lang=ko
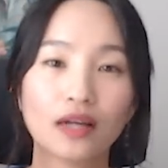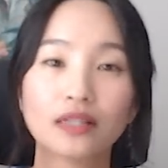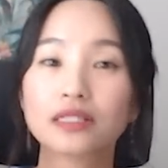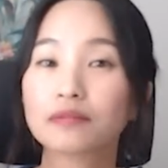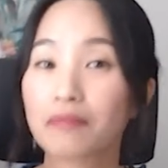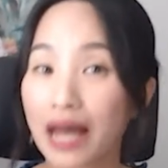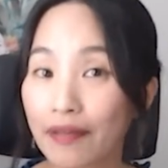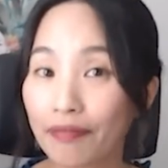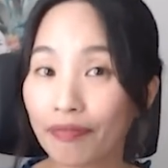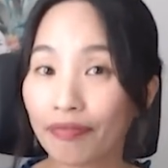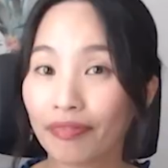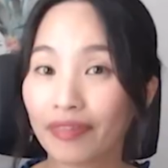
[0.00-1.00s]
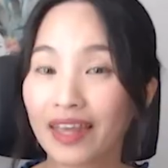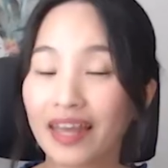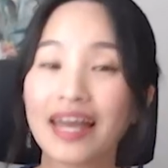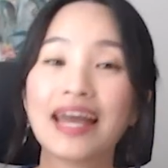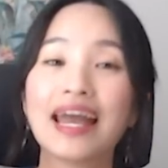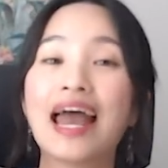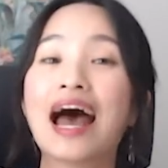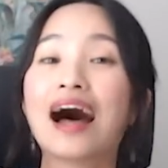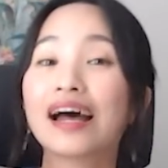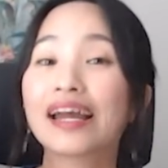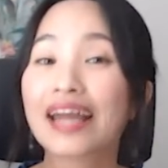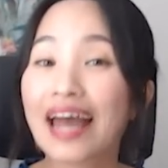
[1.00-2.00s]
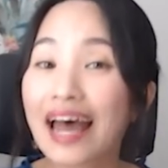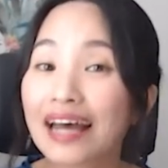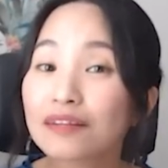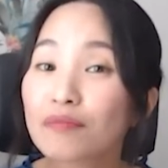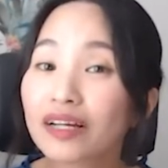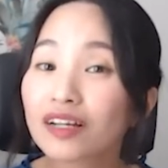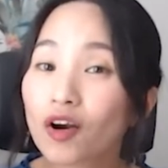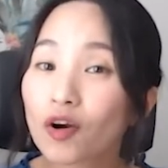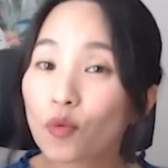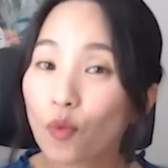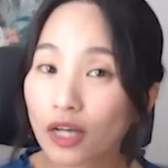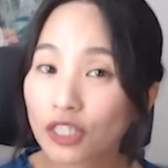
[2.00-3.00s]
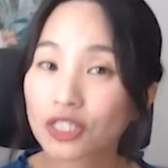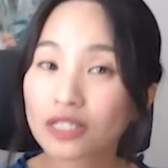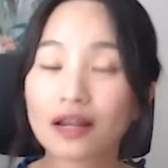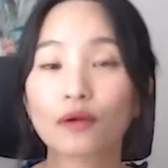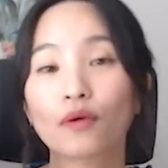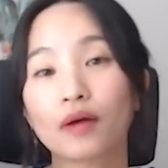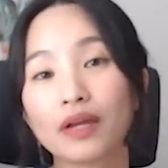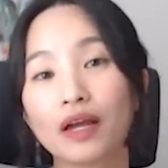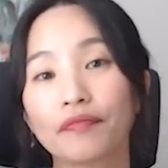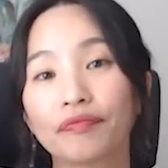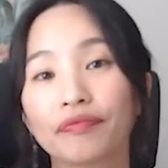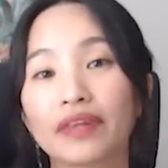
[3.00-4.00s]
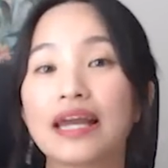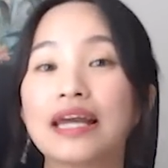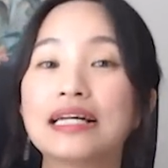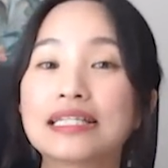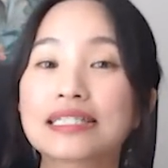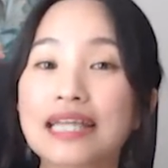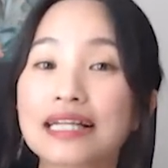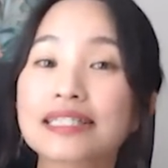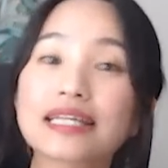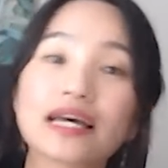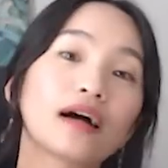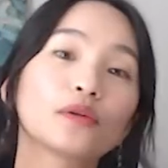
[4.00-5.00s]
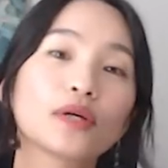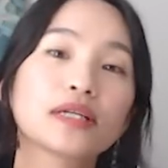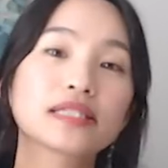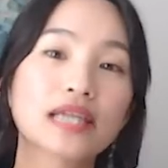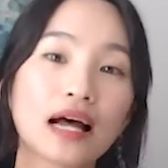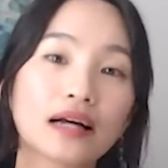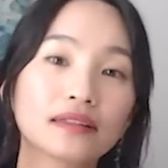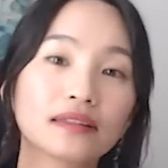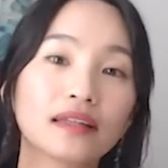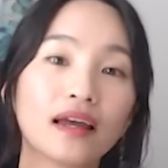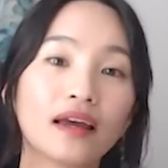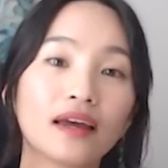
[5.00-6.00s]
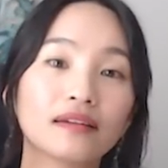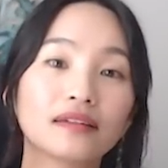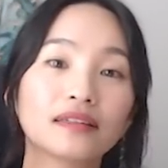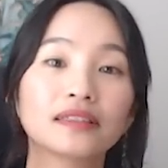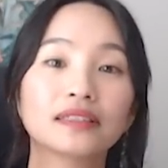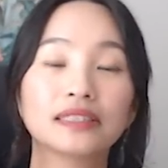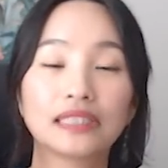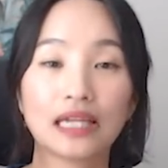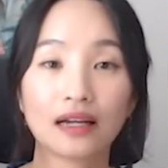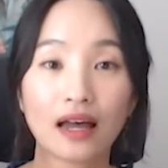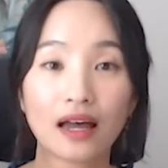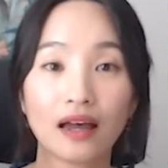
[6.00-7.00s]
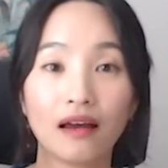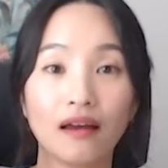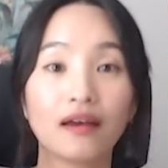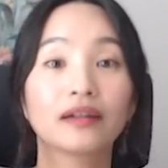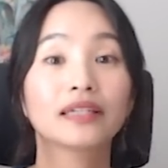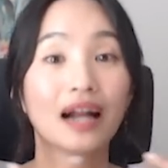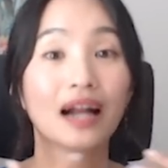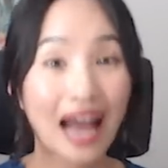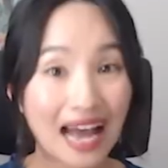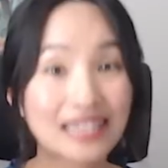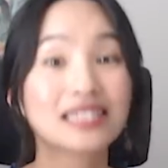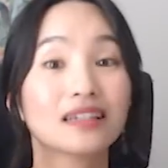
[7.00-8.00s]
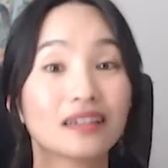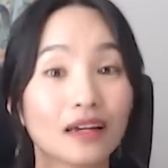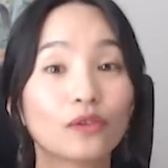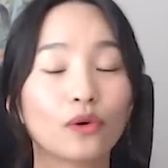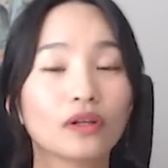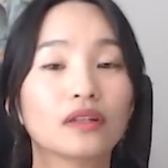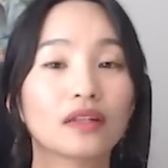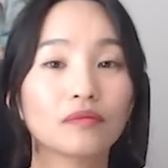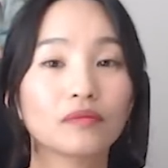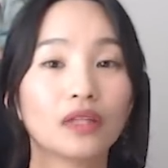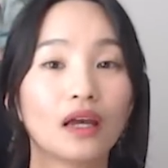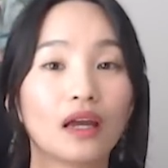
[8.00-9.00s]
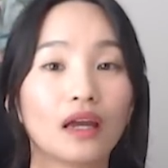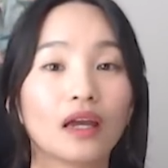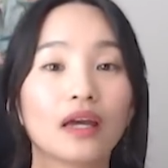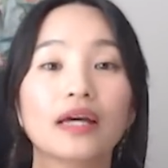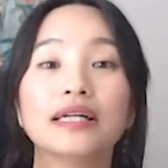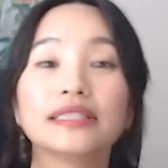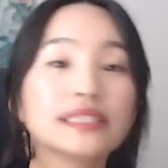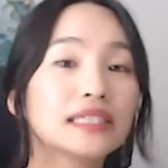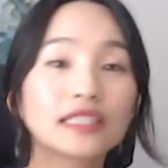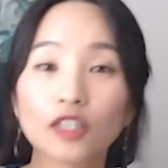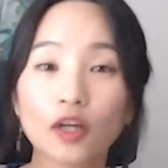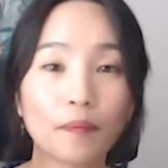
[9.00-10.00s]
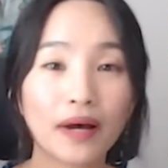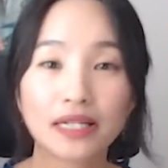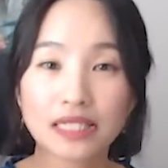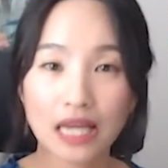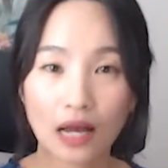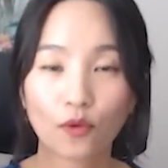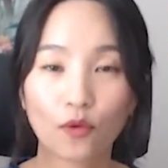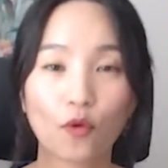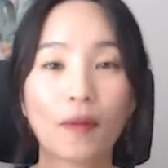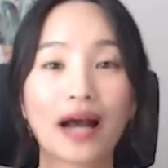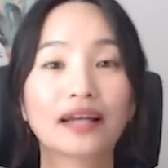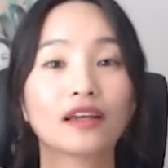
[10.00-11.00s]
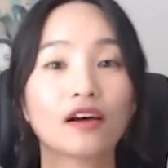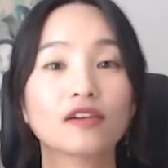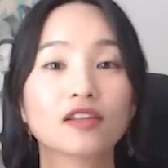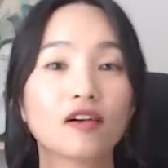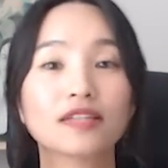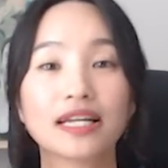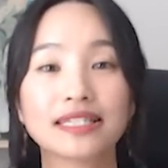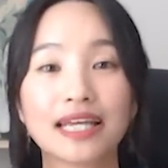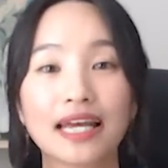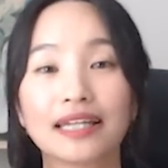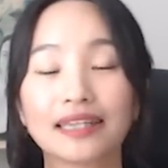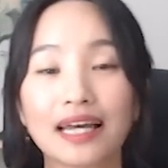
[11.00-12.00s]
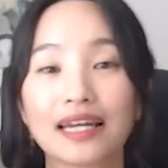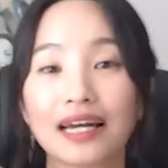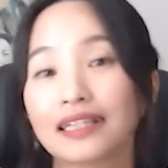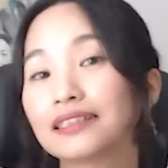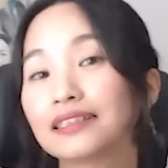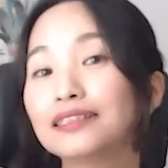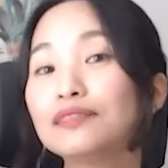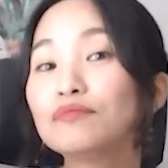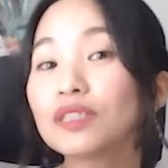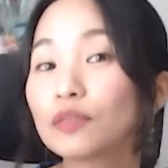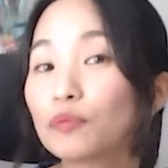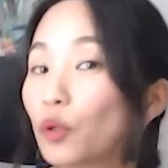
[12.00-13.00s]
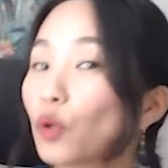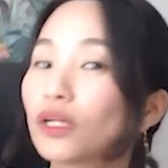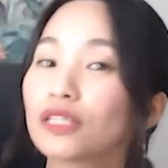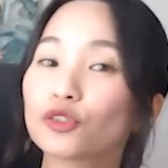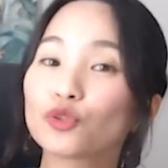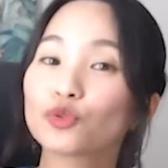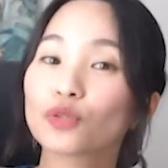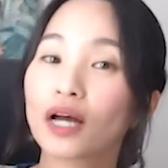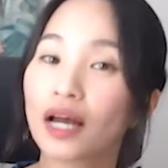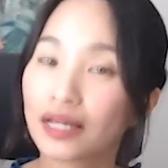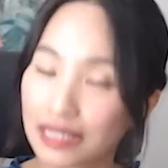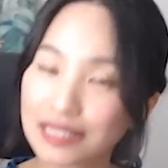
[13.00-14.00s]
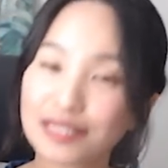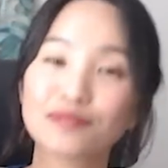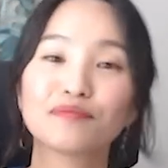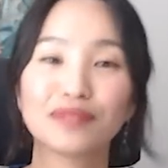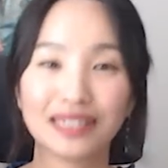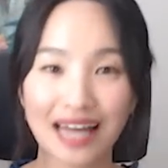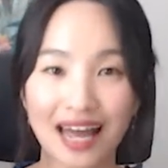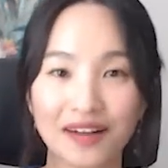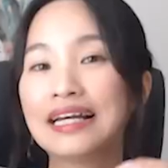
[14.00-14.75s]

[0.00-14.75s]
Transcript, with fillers: 하지만 I had my car washed라고 하면 세차가 된 상태를 제가 그냥 가진 게 되기 때문에 직접 하지 않고 맡겨서 세차했다라는 의미를 표현할 수가 있습니다.